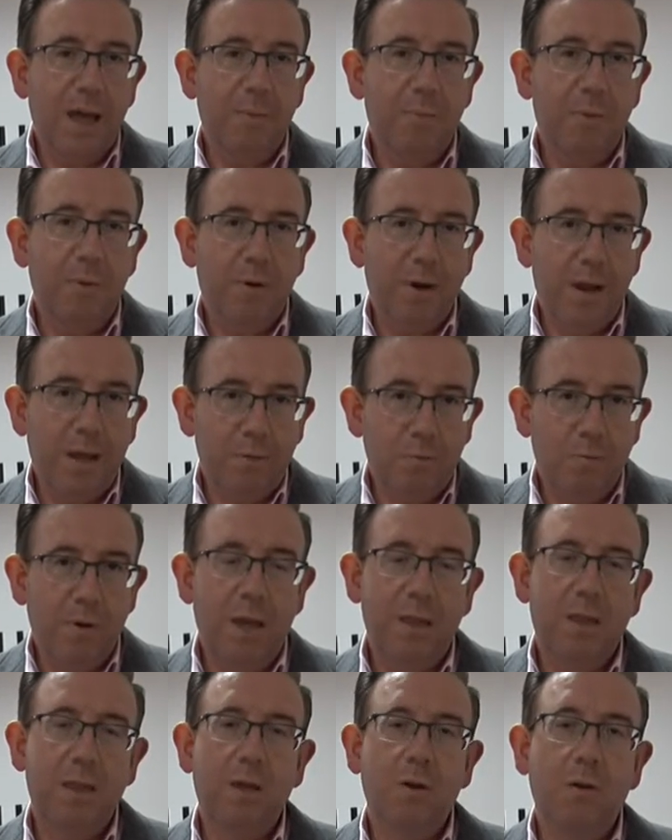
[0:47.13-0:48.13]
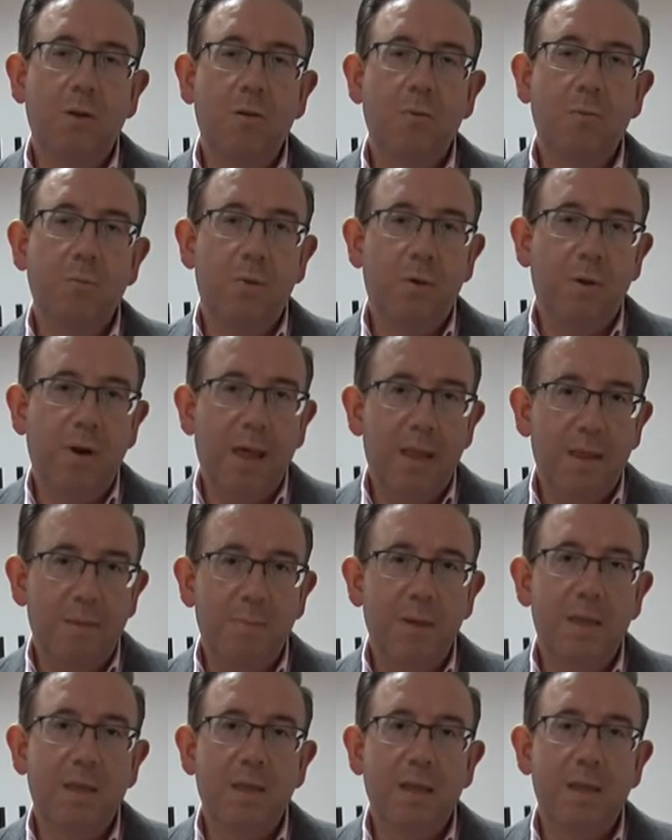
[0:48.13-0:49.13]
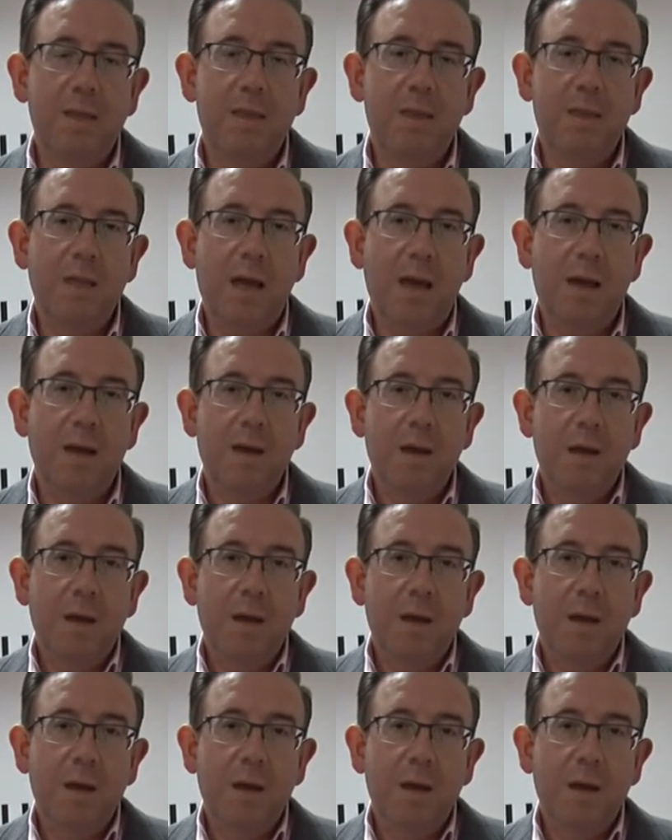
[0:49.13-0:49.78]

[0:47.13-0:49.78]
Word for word: por la educación, por la dependencia,